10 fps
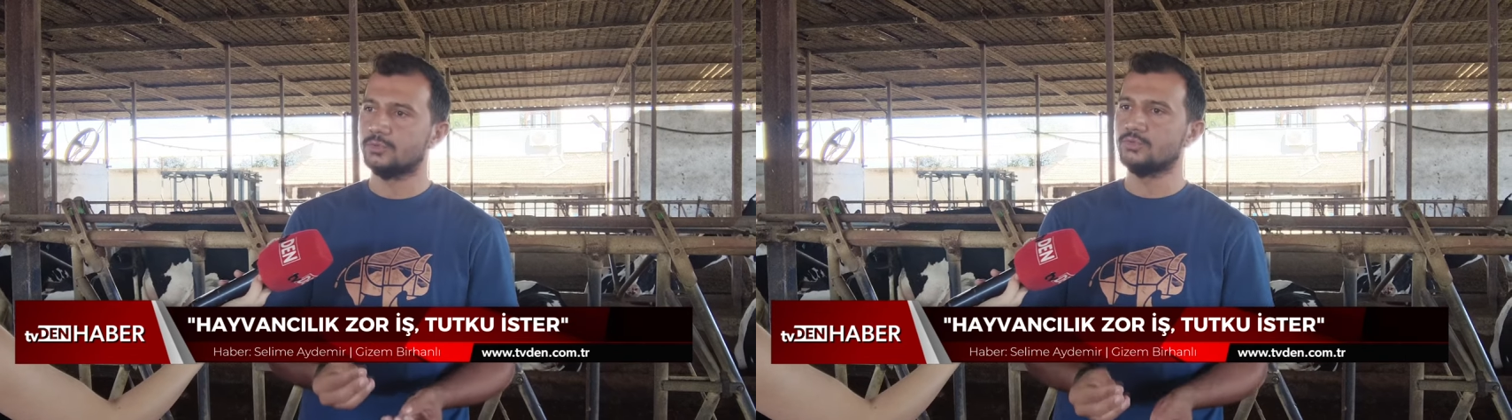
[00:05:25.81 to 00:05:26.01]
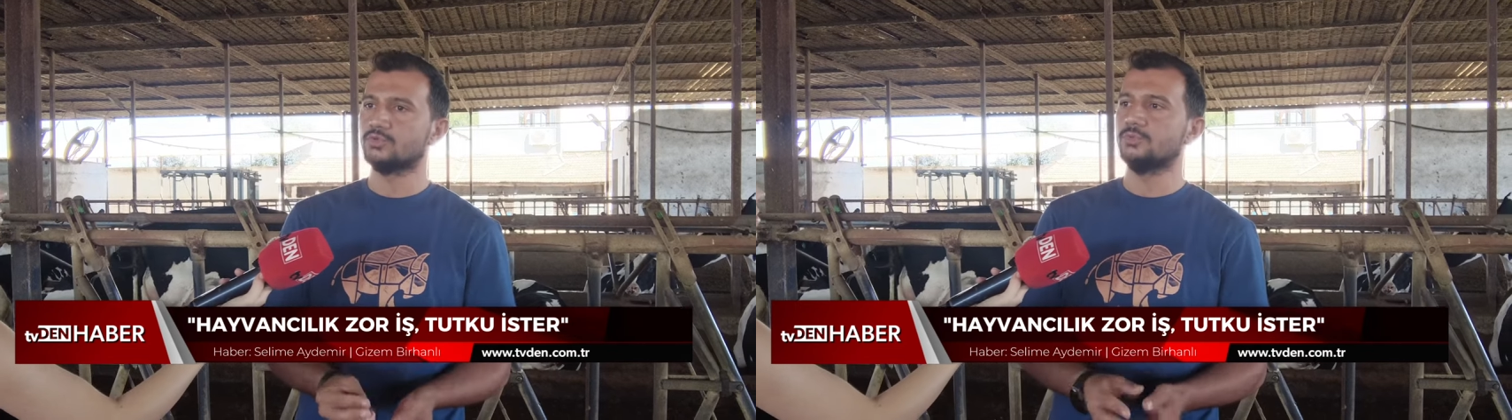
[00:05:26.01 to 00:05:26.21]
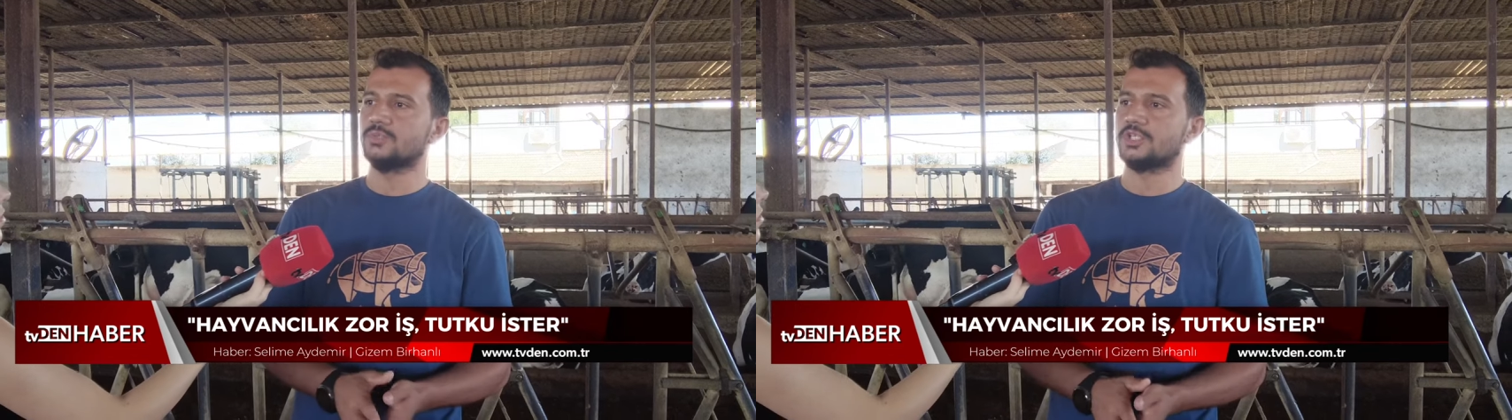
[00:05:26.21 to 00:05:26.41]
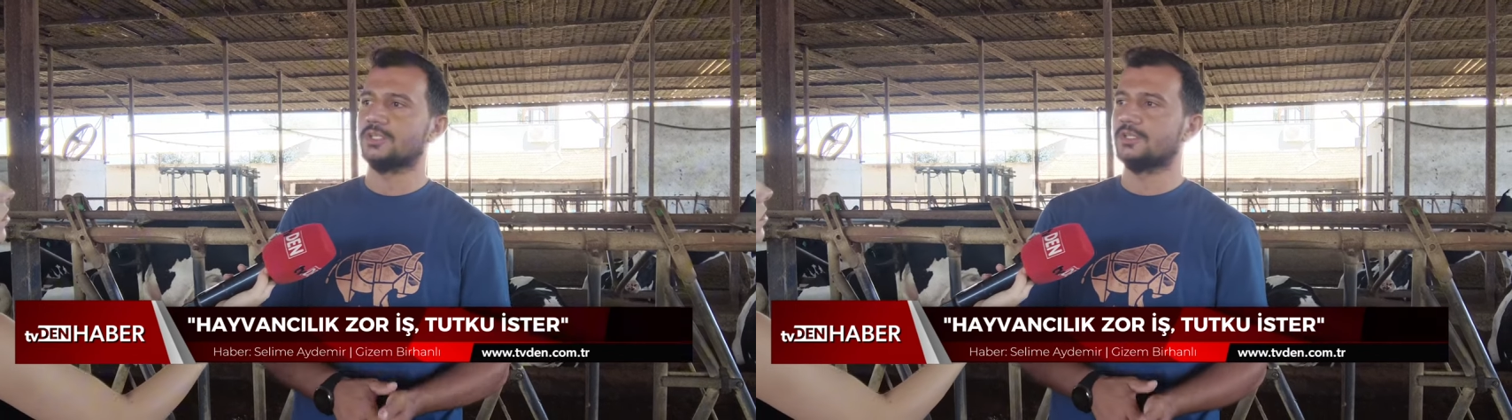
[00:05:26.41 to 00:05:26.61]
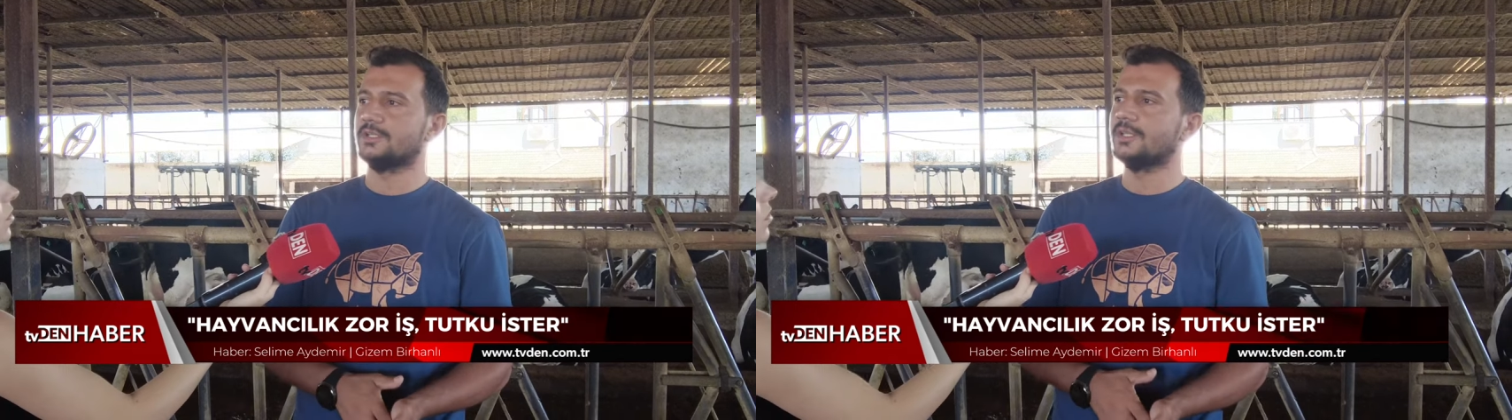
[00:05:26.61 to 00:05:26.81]
düzgün bir
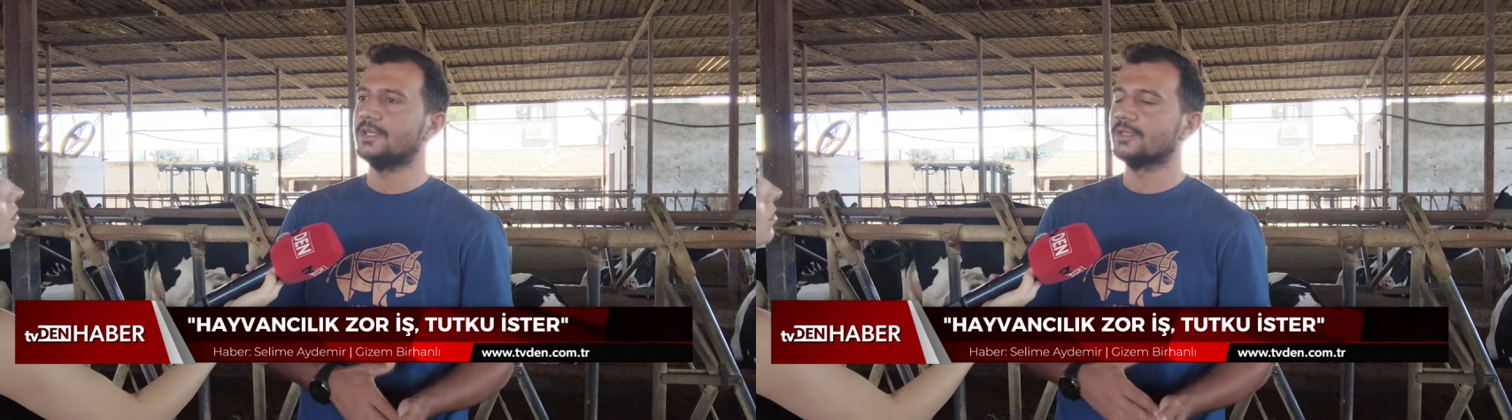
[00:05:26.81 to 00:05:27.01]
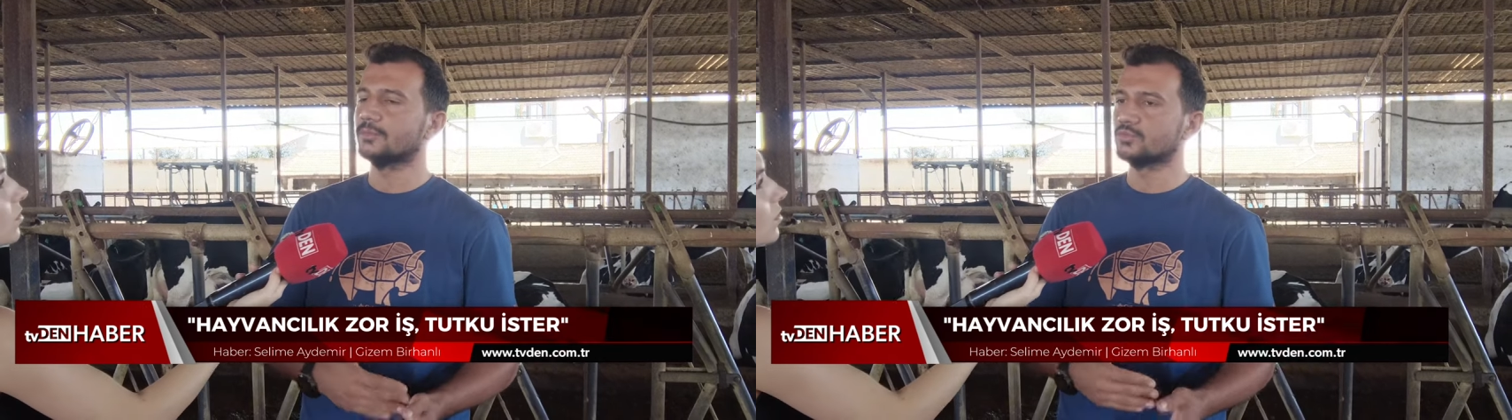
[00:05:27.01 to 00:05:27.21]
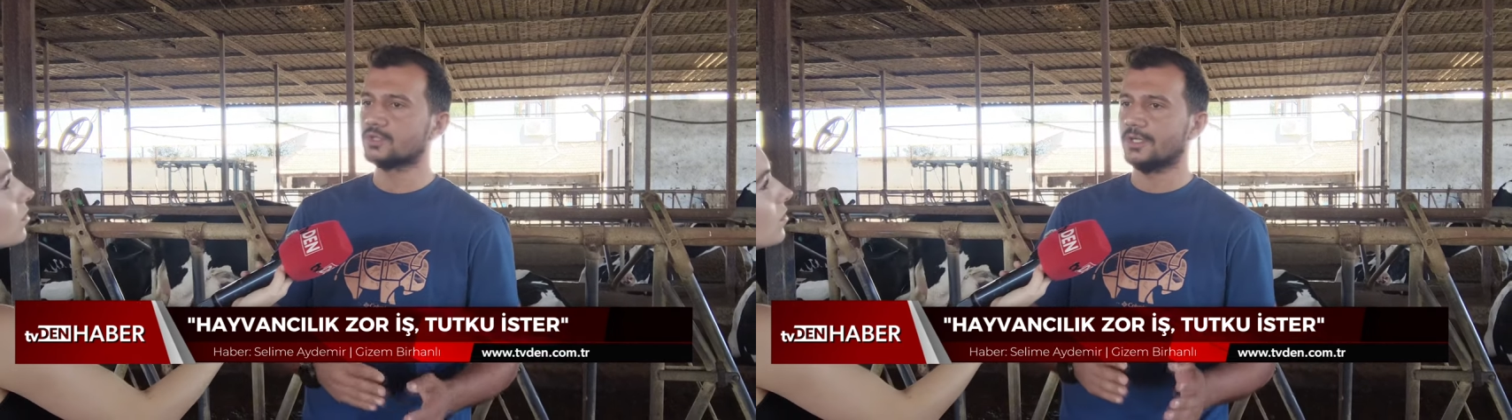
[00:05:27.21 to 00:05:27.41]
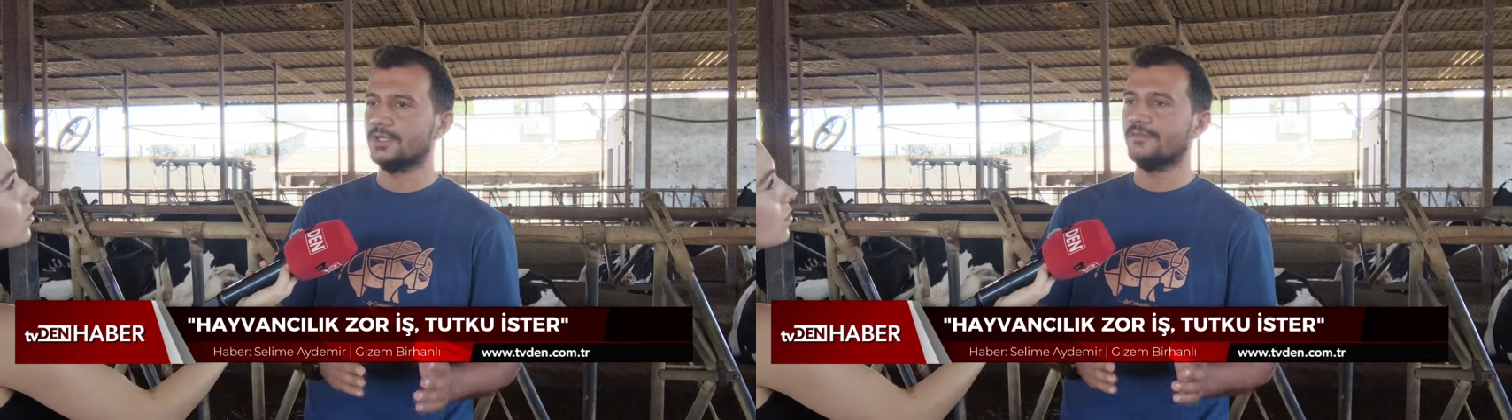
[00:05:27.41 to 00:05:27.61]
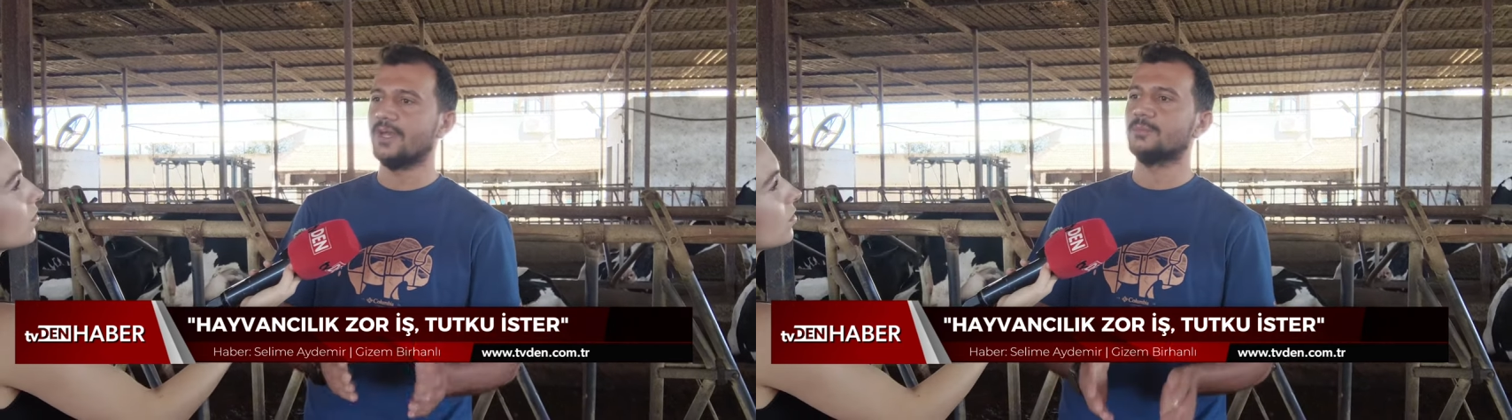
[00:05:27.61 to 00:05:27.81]
şekilde
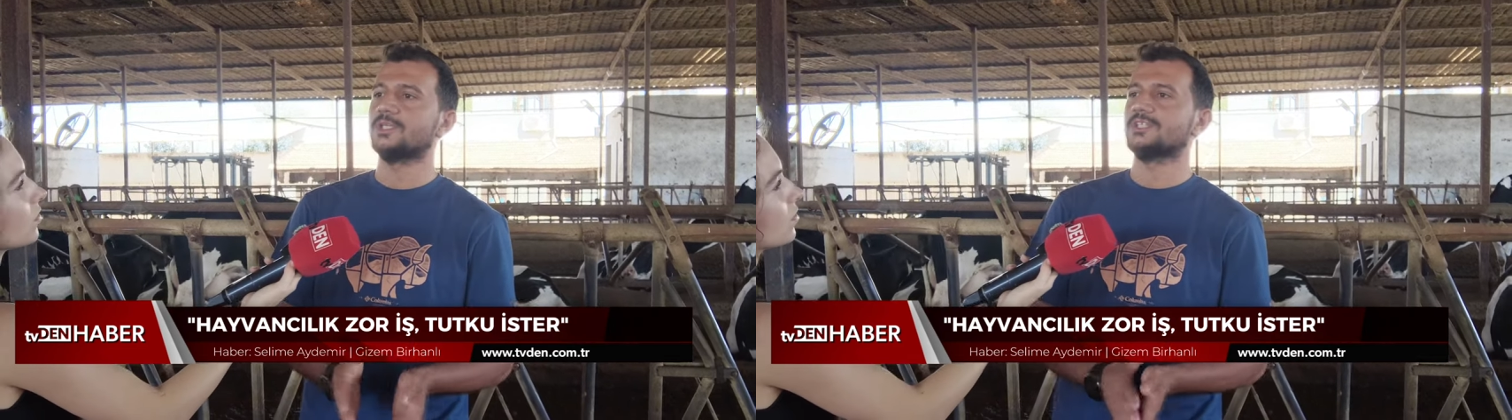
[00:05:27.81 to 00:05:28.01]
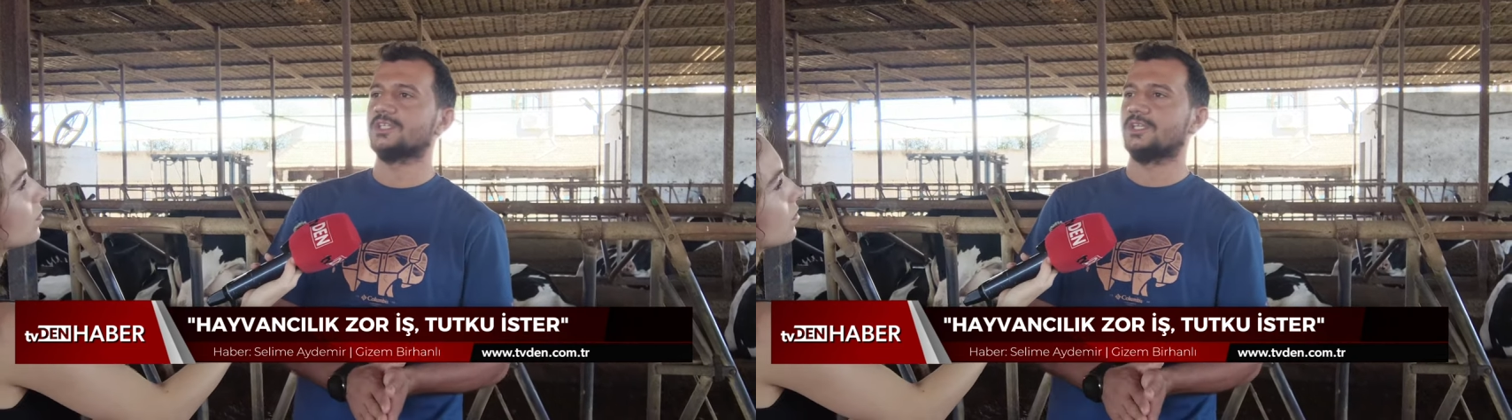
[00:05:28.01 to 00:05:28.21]
buzağıya vermeniz